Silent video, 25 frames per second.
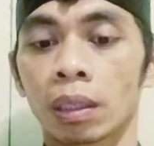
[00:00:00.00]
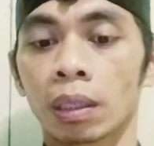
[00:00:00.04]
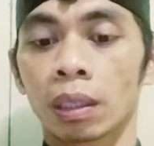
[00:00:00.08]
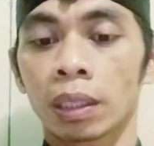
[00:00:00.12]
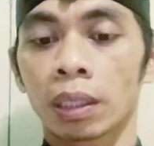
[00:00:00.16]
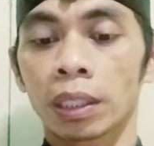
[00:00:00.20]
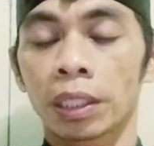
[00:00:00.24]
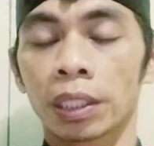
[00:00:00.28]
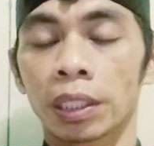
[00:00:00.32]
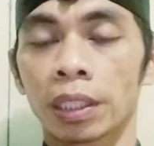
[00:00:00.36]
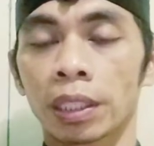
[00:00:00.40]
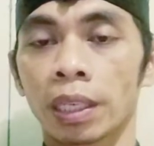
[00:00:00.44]

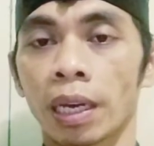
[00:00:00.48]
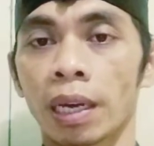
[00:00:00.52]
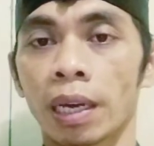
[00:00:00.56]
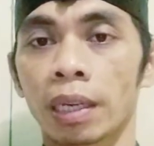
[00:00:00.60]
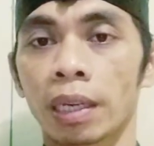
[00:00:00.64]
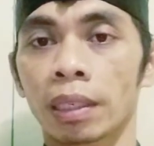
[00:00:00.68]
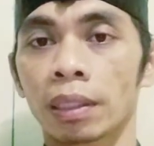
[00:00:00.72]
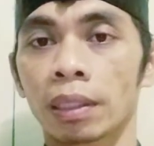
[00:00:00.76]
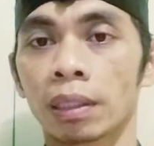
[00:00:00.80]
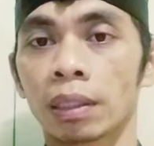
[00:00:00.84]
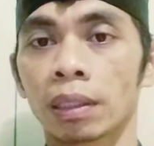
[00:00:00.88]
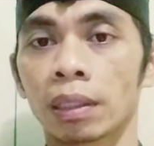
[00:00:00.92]

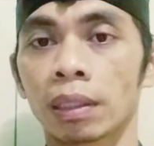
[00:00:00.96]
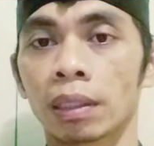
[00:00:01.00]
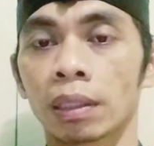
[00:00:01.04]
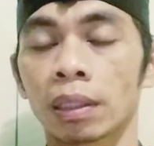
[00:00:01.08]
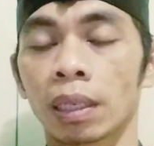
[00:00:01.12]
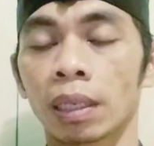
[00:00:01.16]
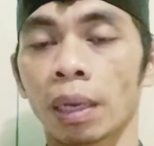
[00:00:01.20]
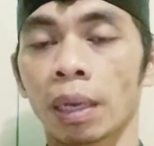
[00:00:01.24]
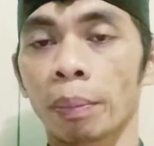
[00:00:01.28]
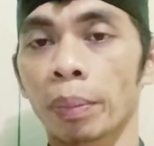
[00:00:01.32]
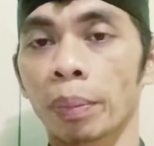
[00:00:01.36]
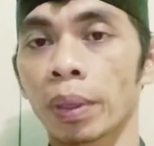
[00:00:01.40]
isian
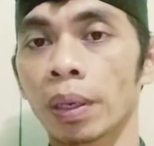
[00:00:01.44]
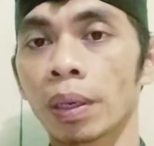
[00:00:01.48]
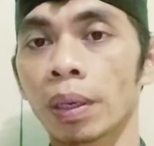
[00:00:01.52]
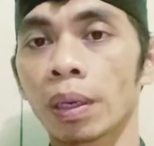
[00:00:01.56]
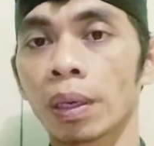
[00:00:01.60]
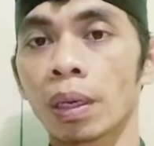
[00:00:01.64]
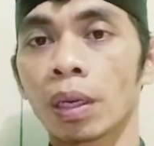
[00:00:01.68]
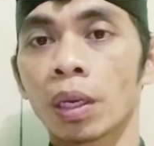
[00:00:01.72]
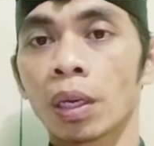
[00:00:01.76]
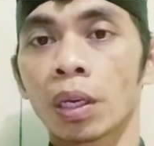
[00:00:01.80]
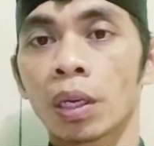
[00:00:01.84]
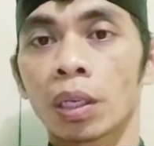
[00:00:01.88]

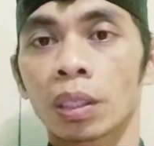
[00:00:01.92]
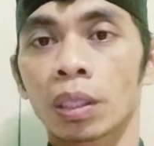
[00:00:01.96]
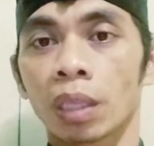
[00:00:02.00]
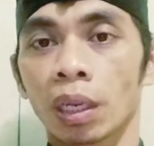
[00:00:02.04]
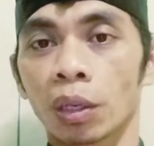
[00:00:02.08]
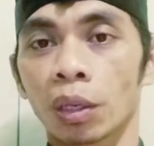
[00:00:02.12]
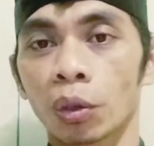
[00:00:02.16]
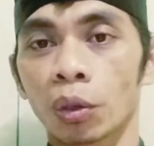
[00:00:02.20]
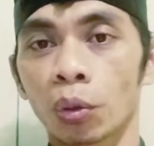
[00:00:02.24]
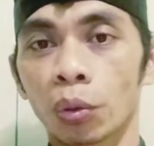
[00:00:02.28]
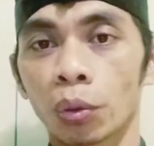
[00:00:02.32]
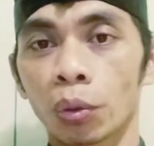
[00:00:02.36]
napi
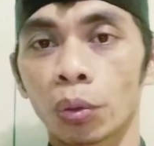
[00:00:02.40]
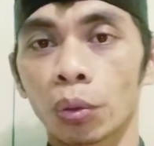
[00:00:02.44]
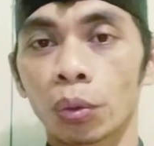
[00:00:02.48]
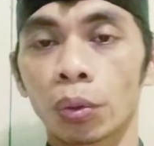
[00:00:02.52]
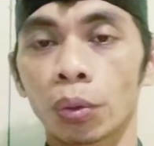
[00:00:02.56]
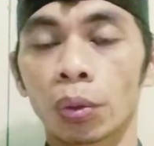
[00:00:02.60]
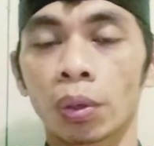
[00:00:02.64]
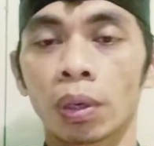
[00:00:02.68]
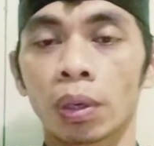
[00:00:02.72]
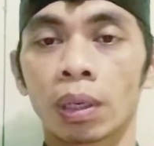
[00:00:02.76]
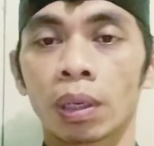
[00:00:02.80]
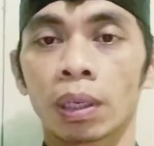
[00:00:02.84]

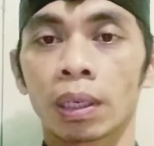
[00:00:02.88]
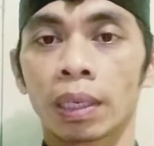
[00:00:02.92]
sayur,